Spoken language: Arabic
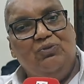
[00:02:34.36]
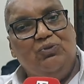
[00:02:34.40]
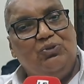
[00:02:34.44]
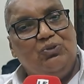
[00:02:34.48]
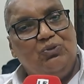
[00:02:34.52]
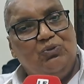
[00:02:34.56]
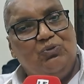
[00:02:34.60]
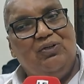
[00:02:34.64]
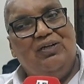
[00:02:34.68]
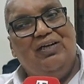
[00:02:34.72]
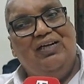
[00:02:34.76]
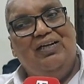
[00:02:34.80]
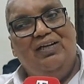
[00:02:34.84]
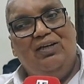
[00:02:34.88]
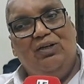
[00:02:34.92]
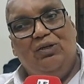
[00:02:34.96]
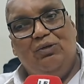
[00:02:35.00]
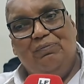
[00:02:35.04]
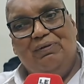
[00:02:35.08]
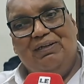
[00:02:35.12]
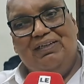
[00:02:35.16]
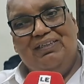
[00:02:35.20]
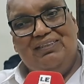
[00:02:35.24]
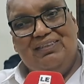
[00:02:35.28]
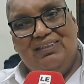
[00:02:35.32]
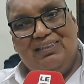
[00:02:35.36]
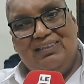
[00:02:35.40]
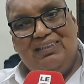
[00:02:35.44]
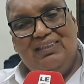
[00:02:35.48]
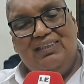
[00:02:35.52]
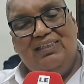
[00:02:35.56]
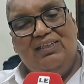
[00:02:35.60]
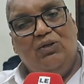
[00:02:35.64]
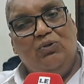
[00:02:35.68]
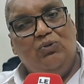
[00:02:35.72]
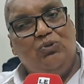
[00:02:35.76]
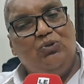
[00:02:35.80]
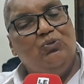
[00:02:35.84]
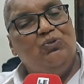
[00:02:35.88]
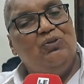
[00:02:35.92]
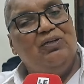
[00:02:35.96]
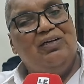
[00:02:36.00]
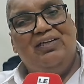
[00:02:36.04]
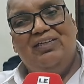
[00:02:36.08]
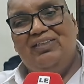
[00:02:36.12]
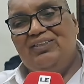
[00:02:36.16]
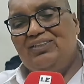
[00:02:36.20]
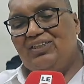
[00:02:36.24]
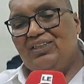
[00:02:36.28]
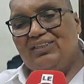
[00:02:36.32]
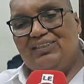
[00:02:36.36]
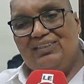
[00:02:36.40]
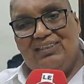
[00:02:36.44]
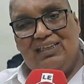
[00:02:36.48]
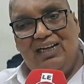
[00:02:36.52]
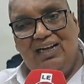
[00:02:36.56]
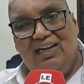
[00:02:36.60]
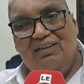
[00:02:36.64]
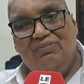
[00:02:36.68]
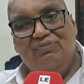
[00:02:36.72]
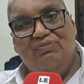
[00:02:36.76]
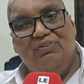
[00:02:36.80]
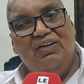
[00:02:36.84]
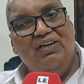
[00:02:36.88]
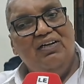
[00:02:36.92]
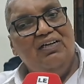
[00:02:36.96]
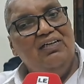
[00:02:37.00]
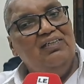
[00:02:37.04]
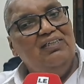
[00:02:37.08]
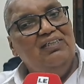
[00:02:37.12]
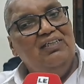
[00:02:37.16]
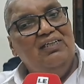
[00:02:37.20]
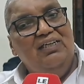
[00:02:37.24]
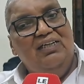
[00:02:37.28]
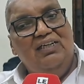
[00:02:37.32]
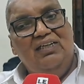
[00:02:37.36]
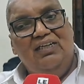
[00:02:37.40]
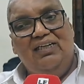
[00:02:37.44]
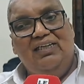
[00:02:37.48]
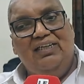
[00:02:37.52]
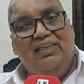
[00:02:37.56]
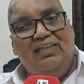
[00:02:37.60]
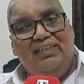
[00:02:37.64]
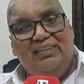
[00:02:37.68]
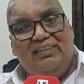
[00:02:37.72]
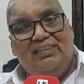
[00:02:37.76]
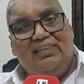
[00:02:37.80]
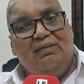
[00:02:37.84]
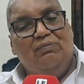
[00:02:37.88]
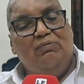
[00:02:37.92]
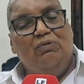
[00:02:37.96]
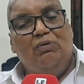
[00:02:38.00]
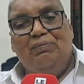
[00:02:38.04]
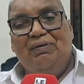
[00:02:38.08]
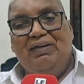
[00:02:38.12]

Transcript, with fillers: شكرا لكم على التغطيه وشكرا لجهاز الصحافه اللي كيساهموا